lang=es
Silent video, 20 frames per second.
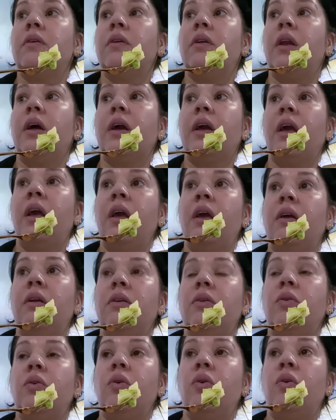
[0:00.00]
¿La qué?
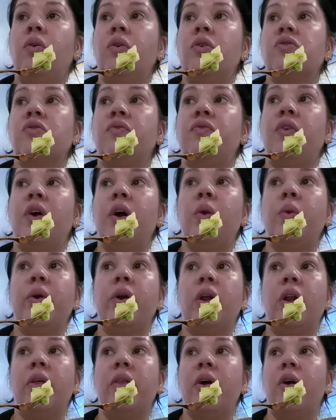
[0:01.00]
No, eso fue Luis
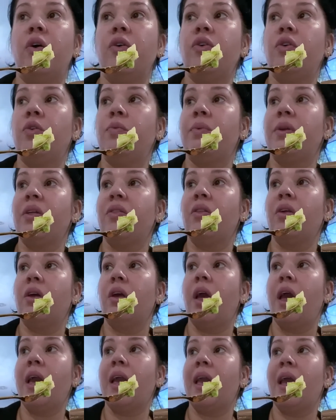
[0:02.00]
que lo dejó, yo no prendí. No,
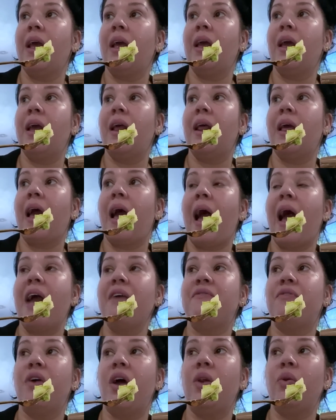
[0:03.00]
eh, que, ay,
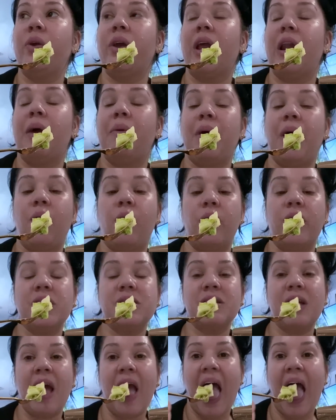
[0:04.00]
fue Luis que la bajó esa.